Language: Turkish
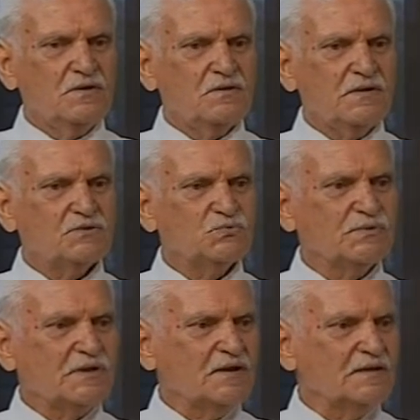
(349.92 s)

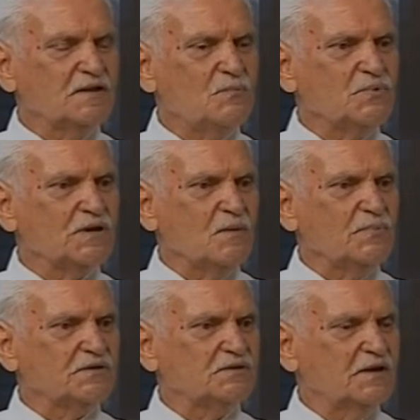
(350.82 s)
Radyodan alınan bir
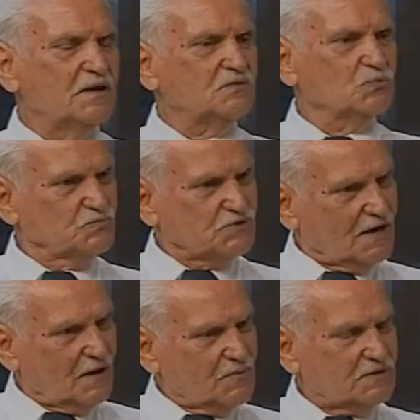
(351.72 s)
haberde Rumca
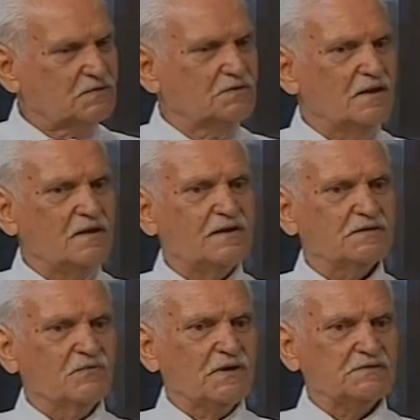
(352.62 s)
haber dinleyenler
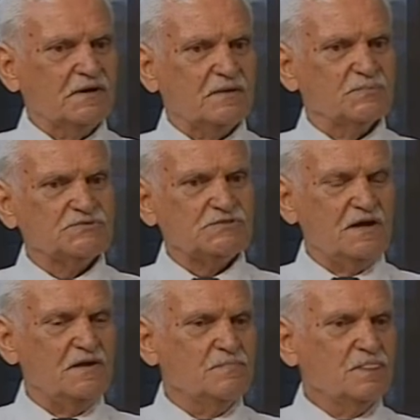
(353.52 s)
de vardı
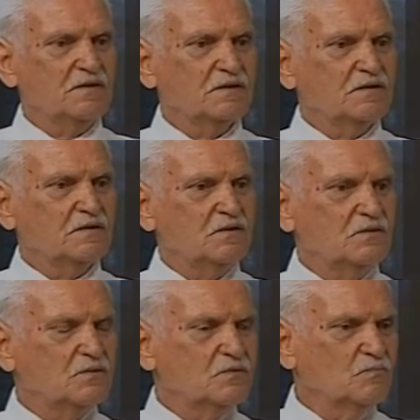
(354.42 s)
aramızda. E,
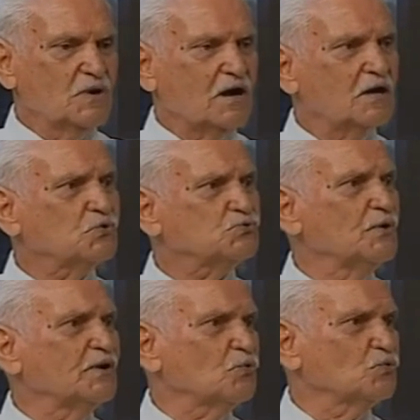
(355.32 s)
ee, Magarioso
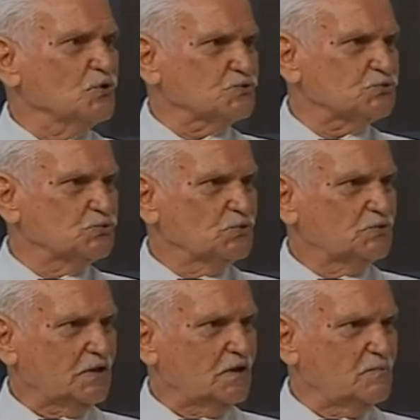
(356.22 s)
Nekros
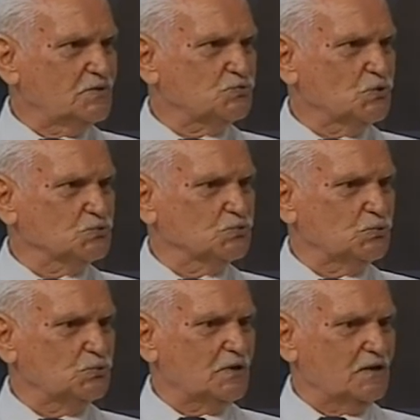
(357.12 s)
diye bir söz
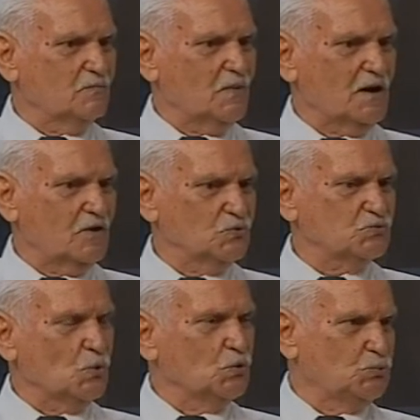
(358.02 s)
duyduk. Yani Magarios
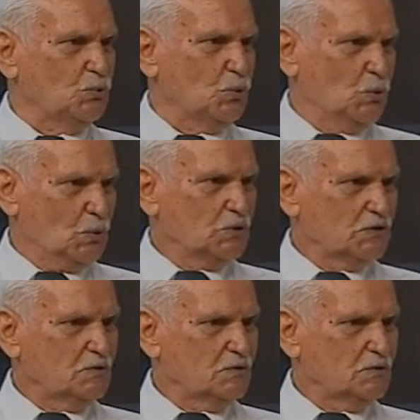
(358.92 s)
öldü evet.